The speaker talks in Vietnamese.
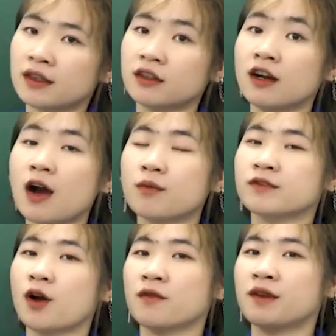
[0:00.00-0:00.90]
là tớ học
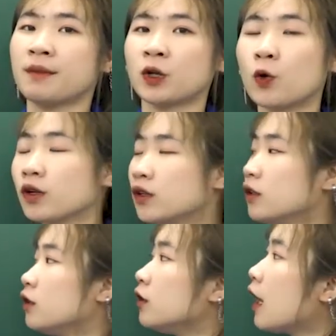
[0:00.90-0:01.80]
giỏi về mặt ngôn
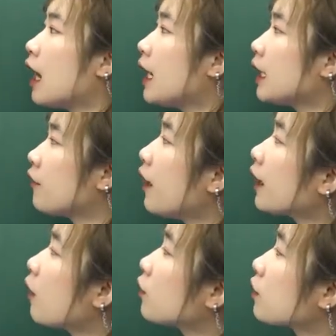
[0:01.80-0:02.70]
ngữ thì vậy câu